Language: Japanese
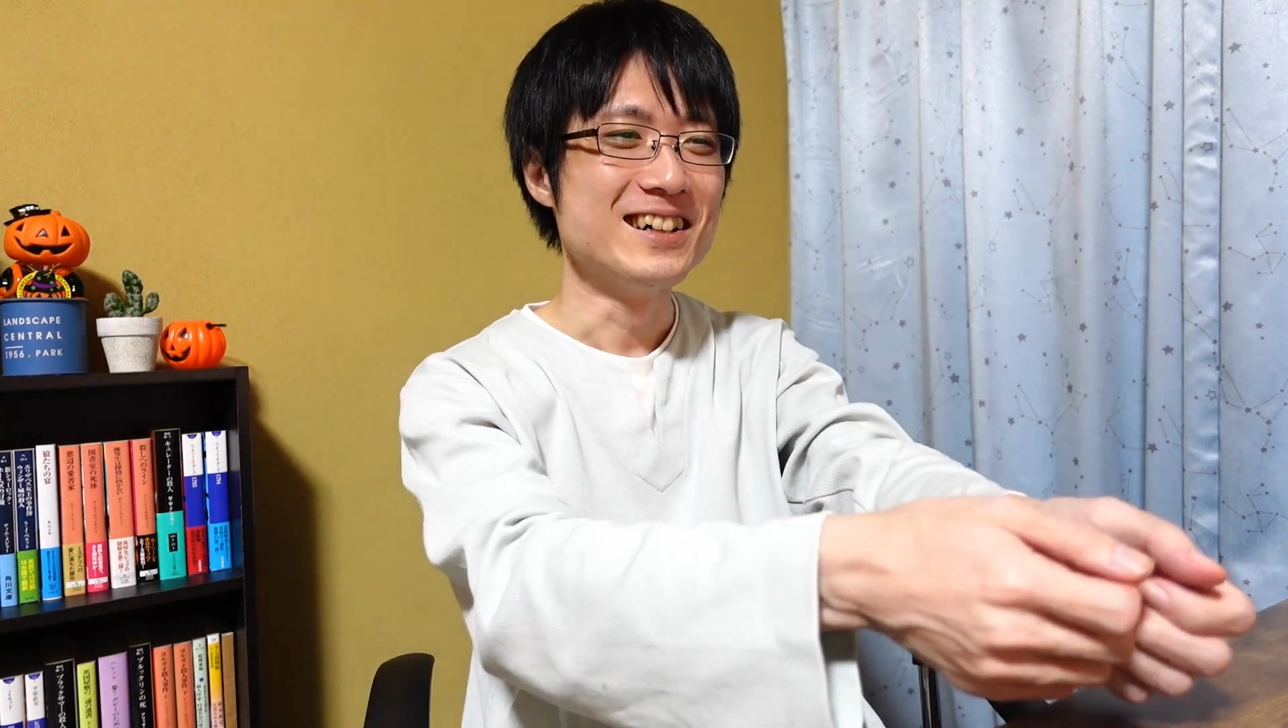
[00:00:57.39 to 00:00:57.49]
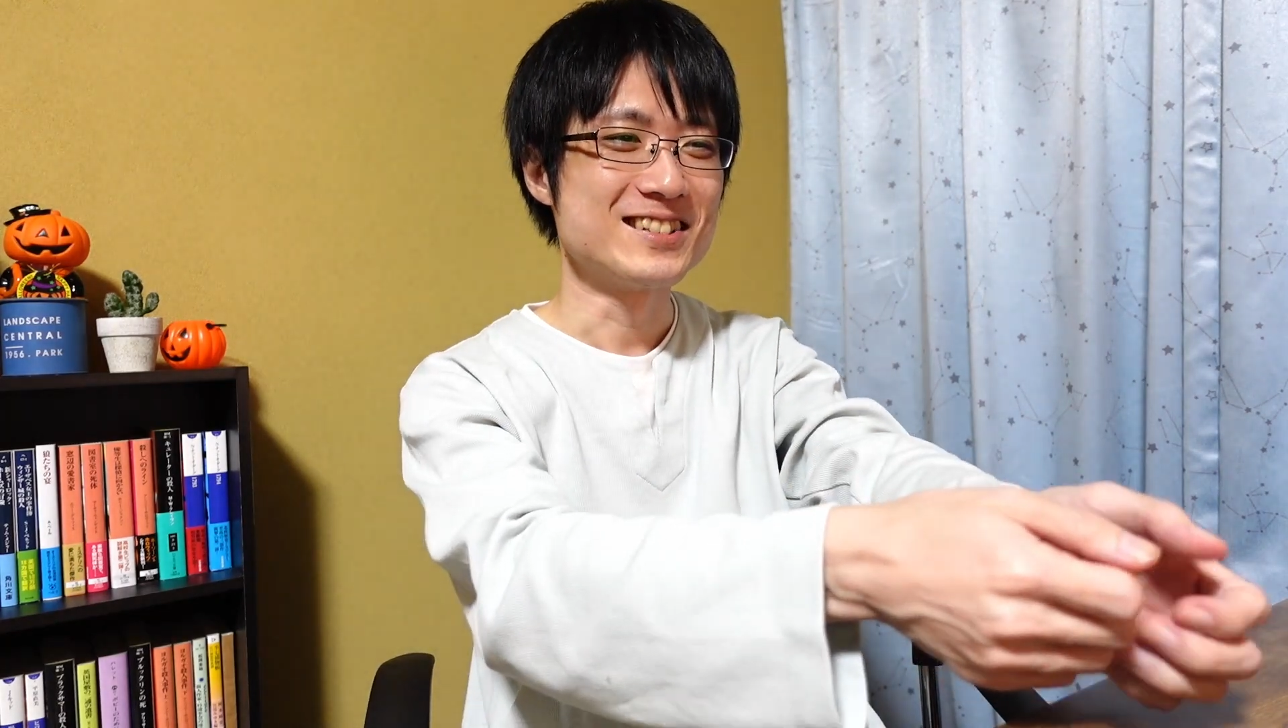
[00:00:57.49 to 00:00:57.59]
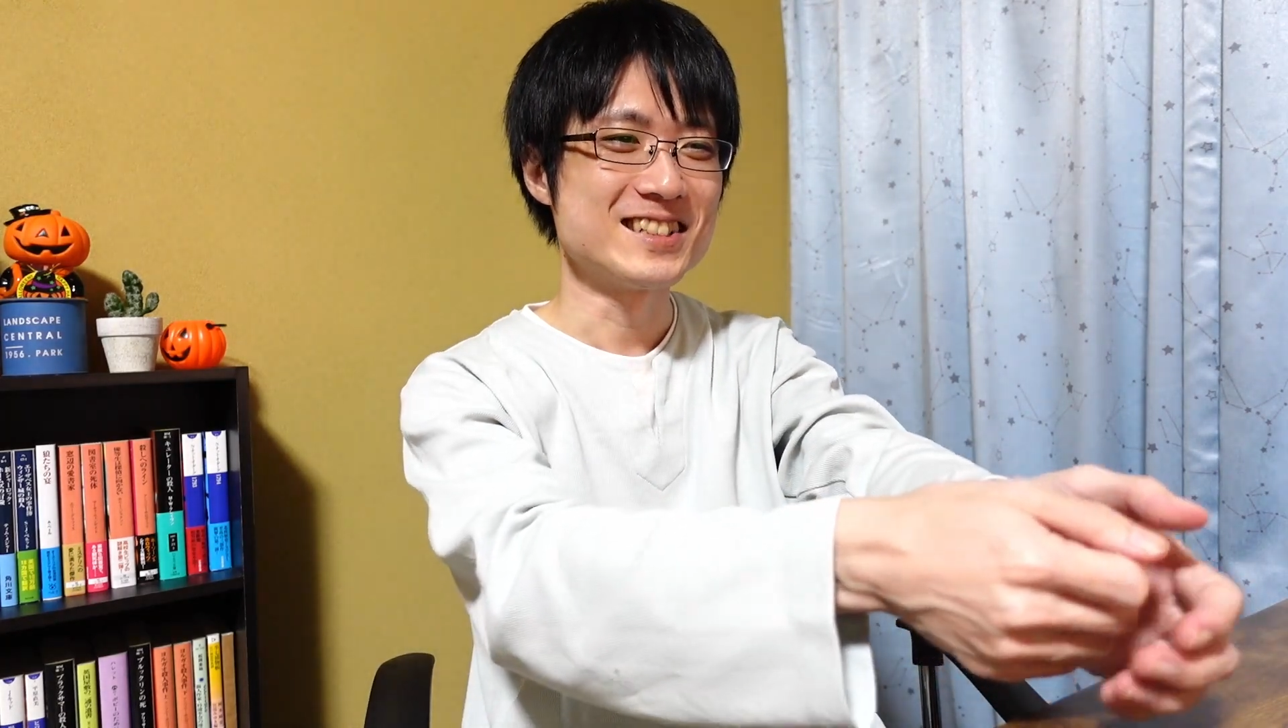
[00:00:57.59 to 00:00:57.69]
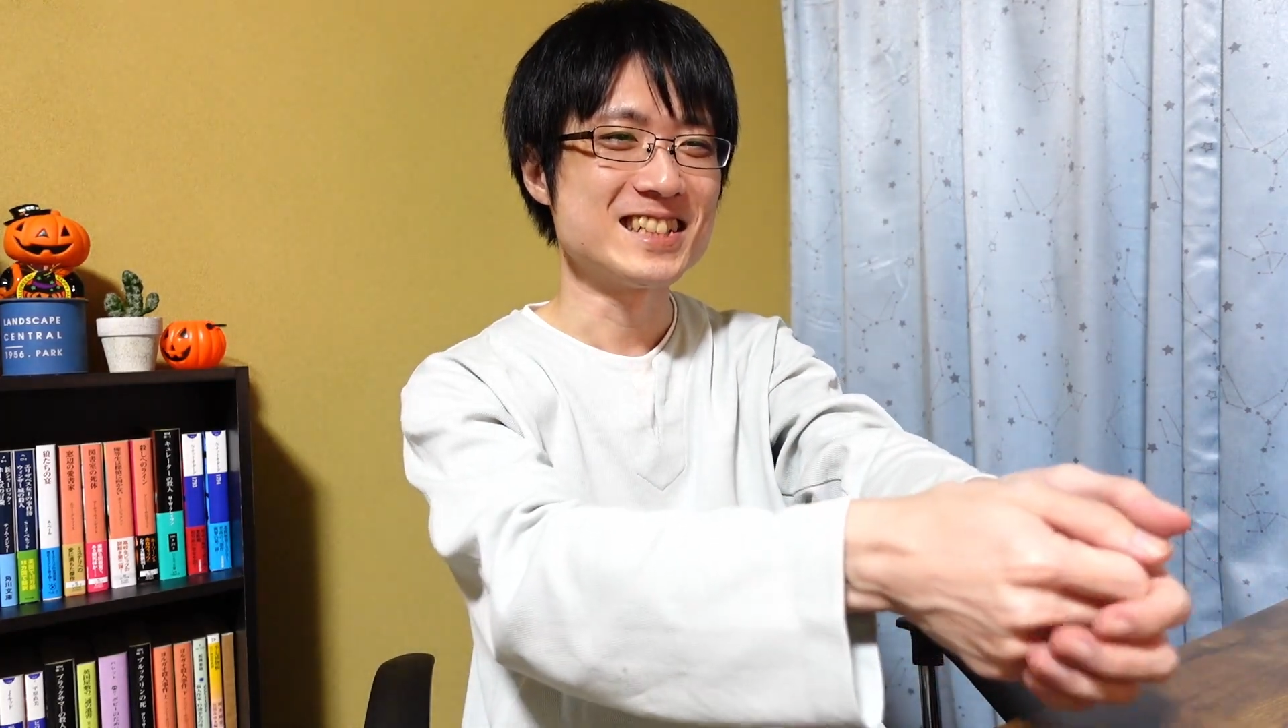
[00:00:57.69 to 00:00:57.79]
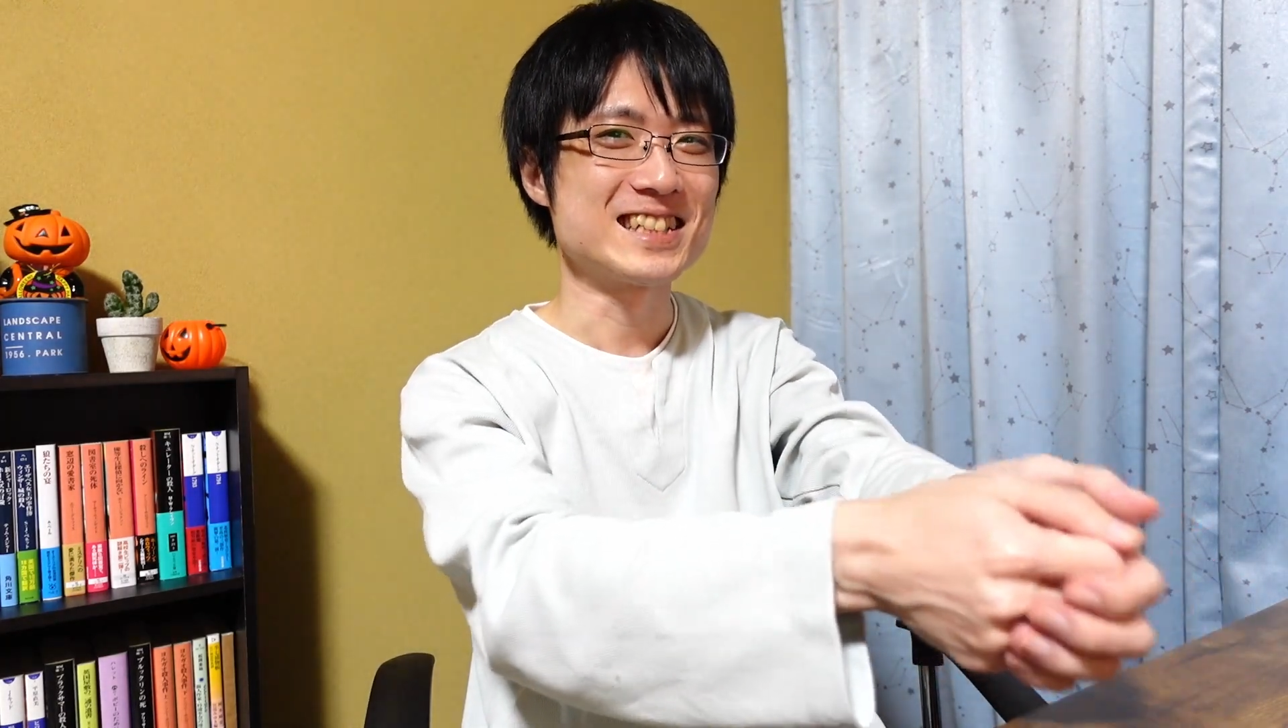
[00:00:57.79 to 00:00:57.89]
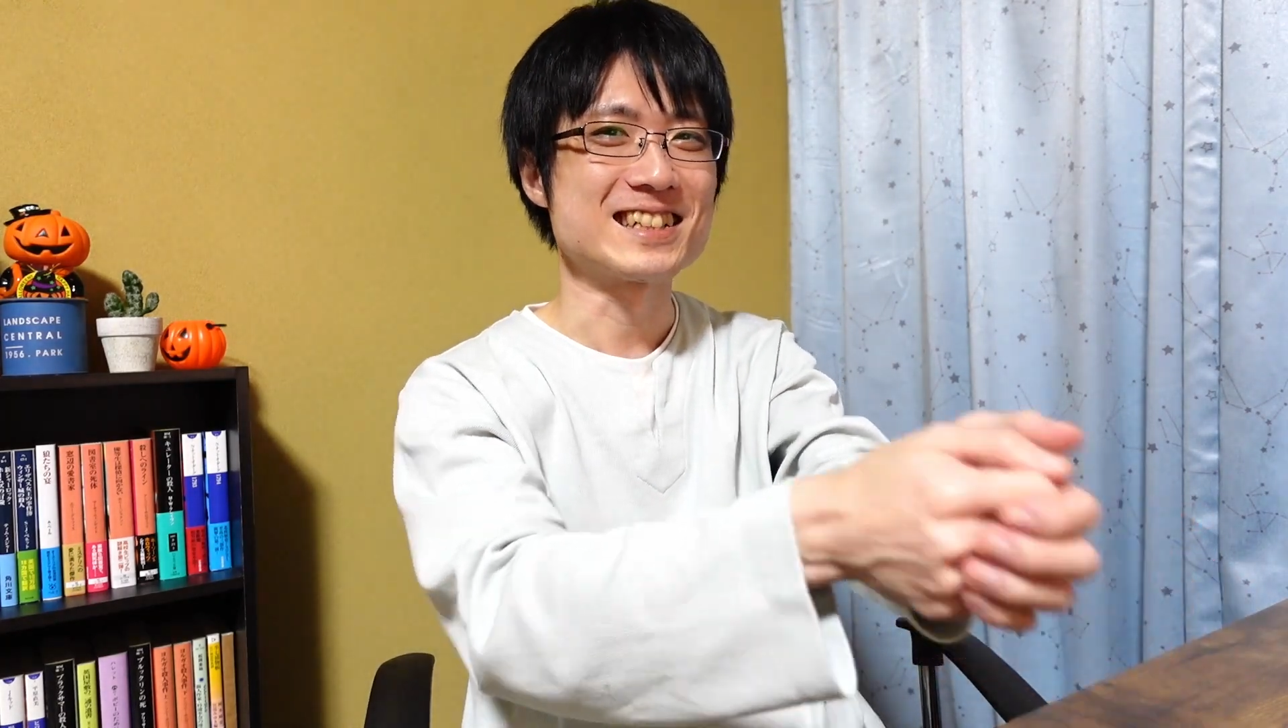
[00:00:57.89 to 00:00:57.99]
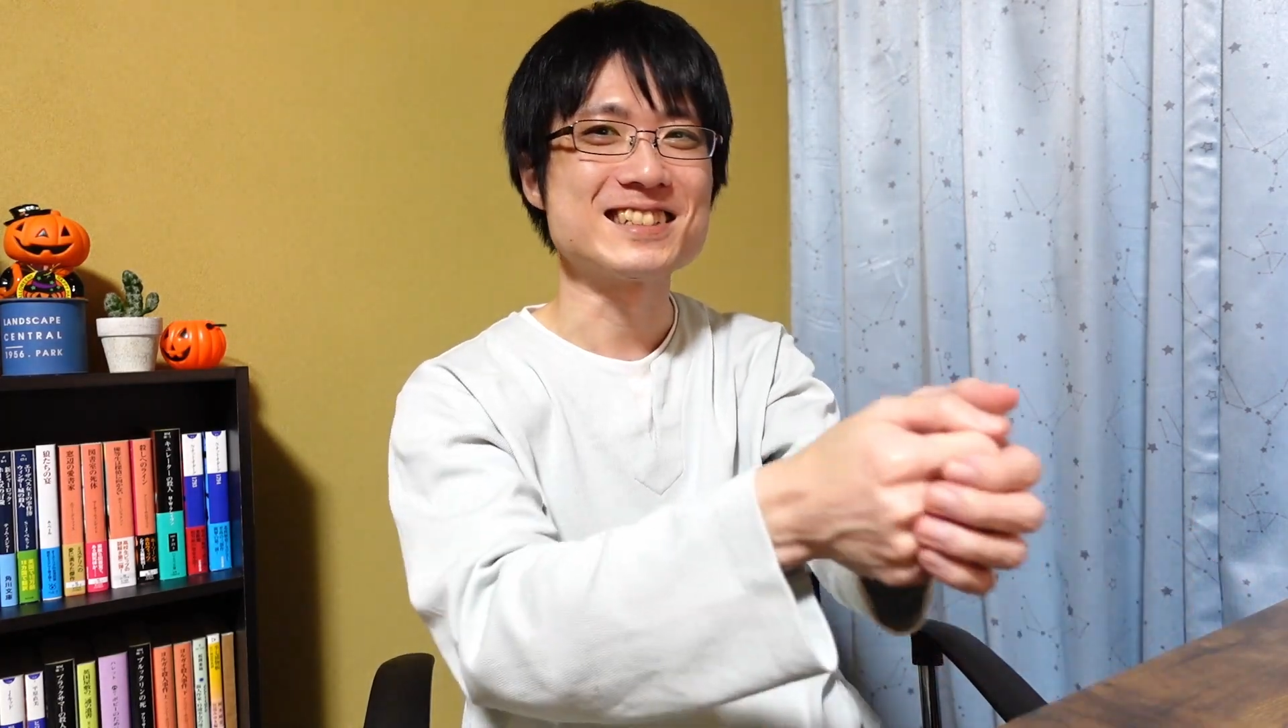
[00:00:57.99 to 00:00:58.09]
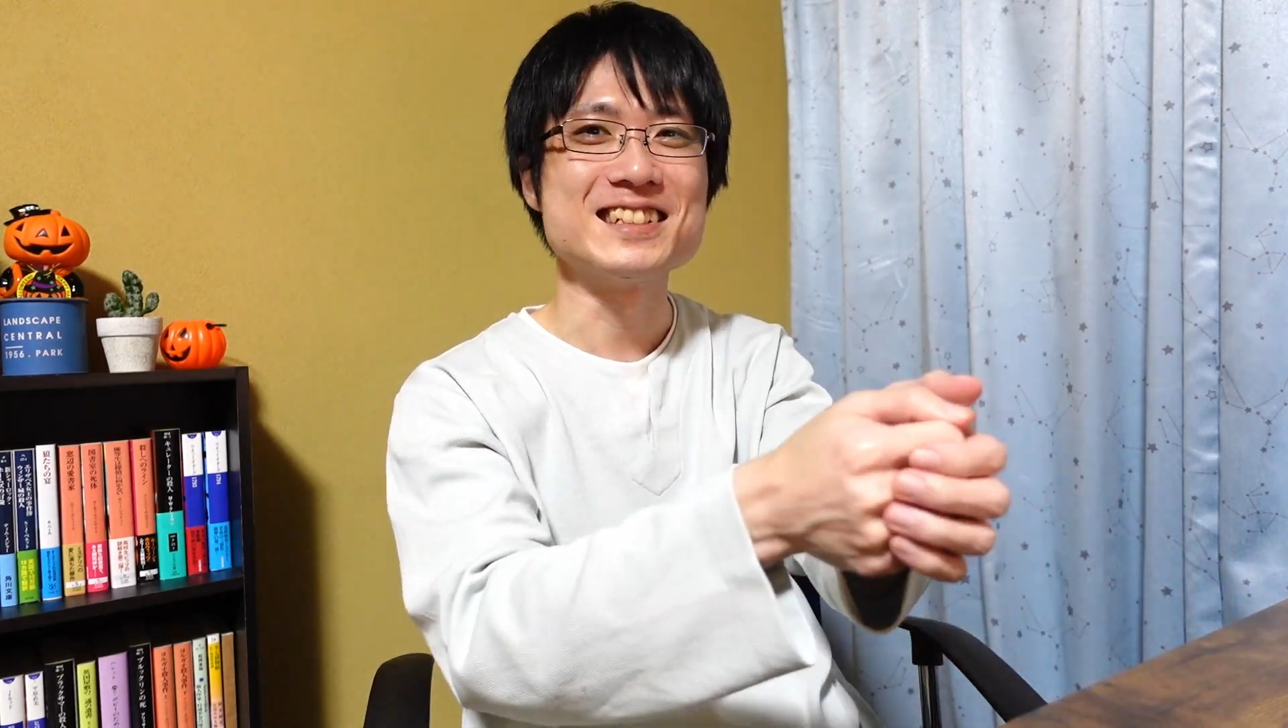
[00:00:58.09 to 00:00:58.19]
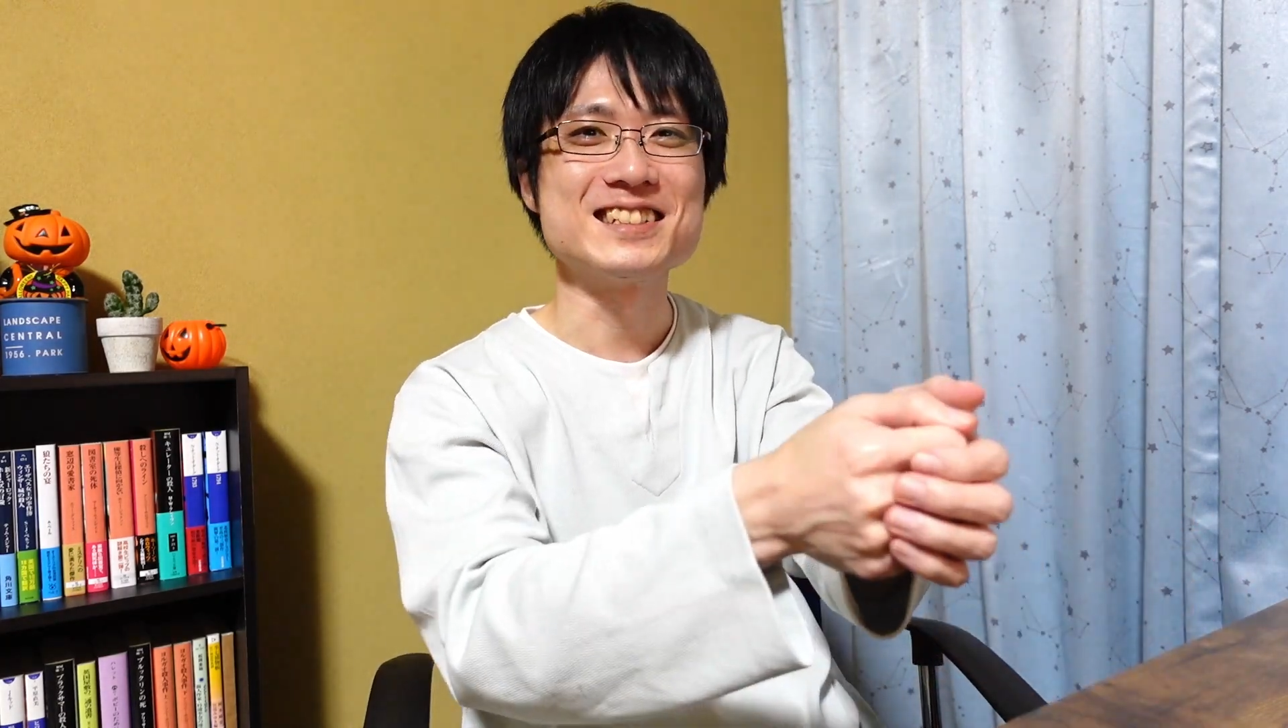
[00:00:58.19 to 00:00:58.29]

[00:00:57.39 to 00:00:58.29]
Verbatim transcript: 写して撮影